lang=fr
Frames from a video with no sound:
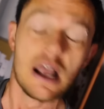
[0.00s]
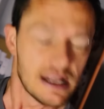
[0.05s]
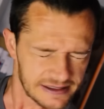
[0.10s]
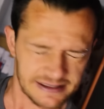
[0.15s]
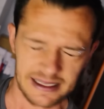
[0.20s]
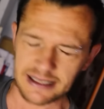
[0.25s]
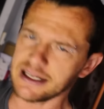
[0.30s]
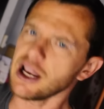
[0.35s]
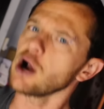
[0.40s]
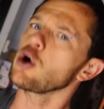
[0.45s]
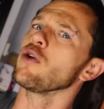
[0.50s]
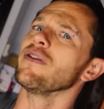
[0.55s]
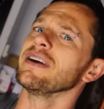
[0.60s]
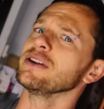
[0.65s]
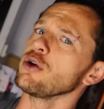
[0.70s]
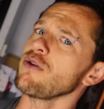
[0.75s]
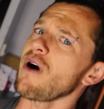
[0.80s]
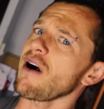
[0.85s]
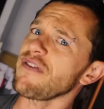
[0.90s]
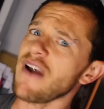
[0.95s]
C'est-à-dire qu'on va
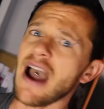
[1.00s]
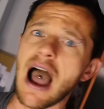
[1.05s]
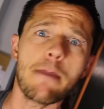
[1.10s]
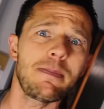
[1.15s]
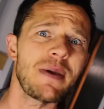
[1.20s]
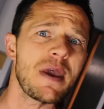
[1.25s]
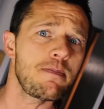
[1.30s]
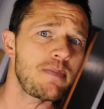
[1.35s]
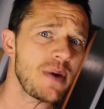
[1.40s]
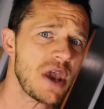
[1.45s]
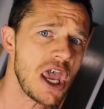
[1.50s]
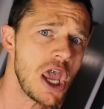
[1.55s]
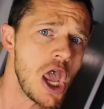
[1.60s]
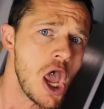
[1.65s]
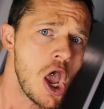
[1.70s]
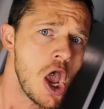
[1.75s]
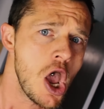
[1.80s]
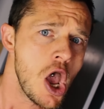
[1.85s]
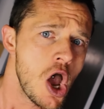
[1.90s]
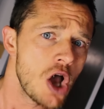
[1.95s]
devoir faire un pipi
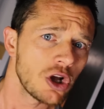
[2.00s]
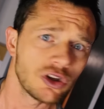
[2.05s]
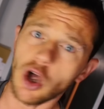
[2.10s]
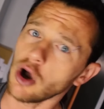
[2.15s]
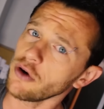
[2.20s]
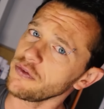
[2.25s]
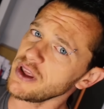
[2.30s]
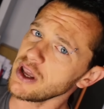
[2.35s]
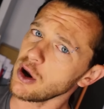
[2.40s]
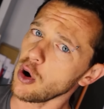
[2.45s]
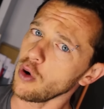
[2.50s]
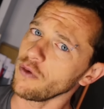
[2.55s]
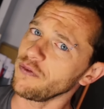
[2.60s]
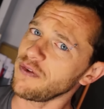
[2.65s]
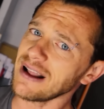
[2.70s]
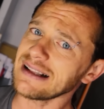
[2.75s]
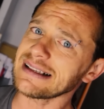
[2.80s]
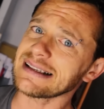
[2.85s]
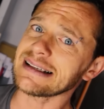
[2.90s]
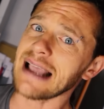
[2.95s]
d'environ
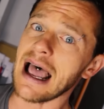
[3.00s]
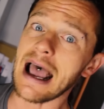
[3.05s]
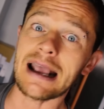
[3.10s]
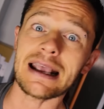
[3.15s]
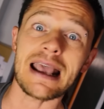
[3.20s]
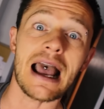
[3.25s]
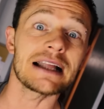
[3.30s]
25